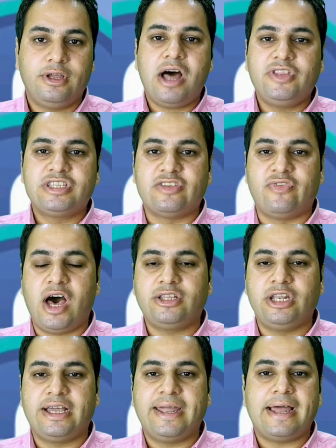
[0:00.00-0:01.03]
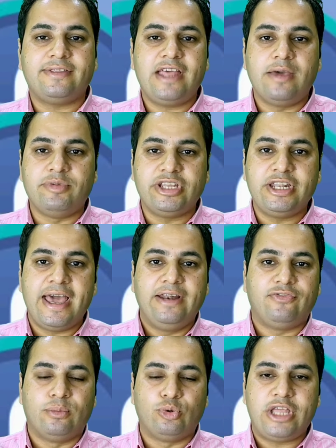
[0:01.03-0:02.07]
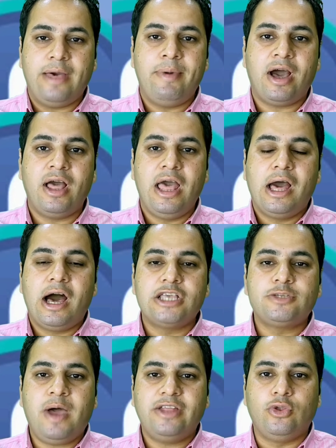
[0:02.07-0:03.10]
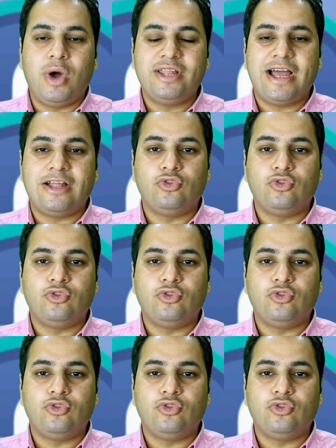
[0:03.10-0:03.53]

بعض الصفحات اللي كان عندها 200 ألف متابع أصبح دلوقتي